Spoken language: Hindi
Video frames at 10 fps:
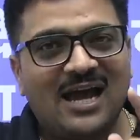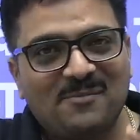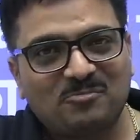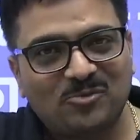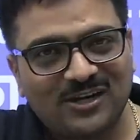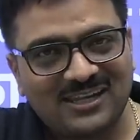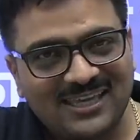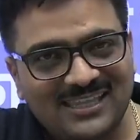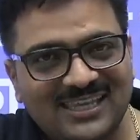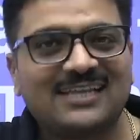आपको अगर
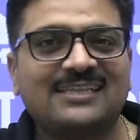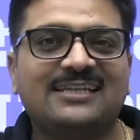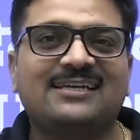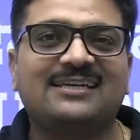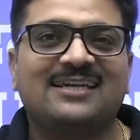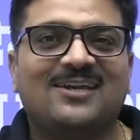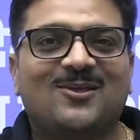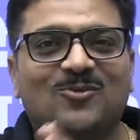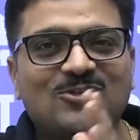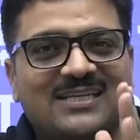ये दिक्कत है ना
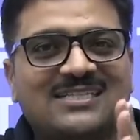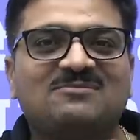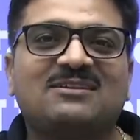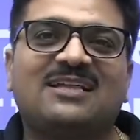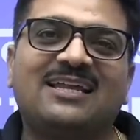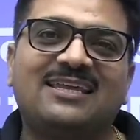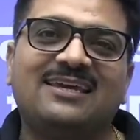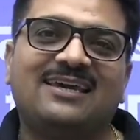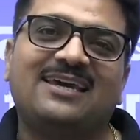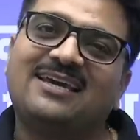तो इसका समाधान
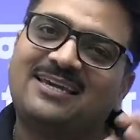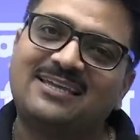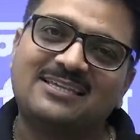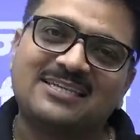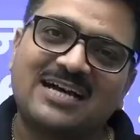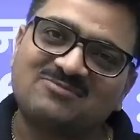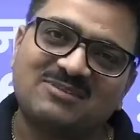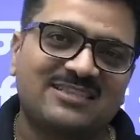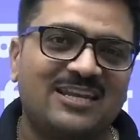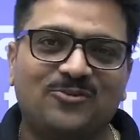ये है कि रिचार्ज
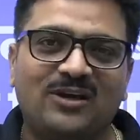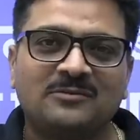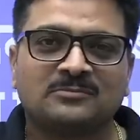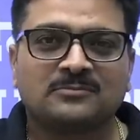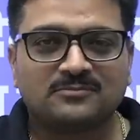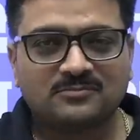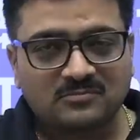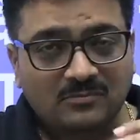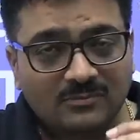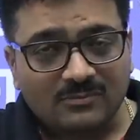मंथली होगा
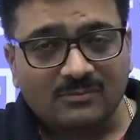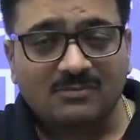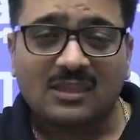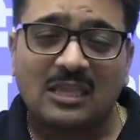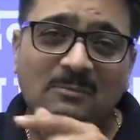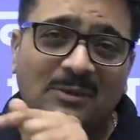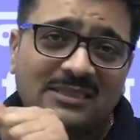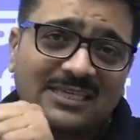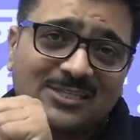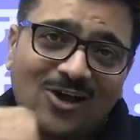
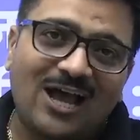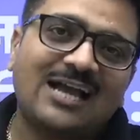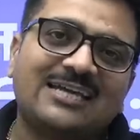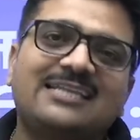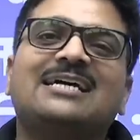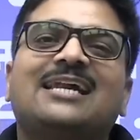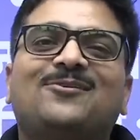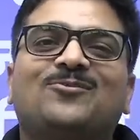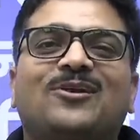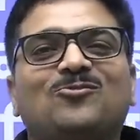मंथ की जो आखिरी
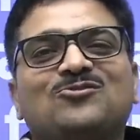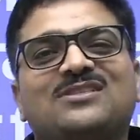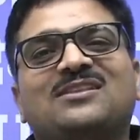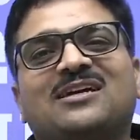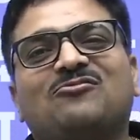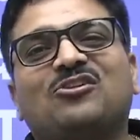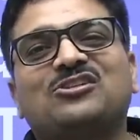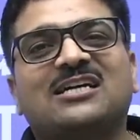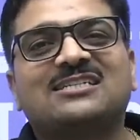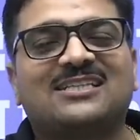तारीख होगी उस दिन तक वो
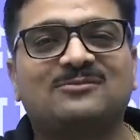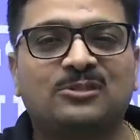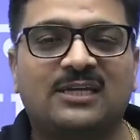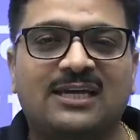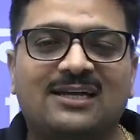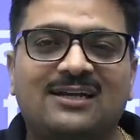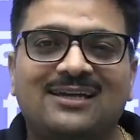रिचार्ज खत्म हो जाएगा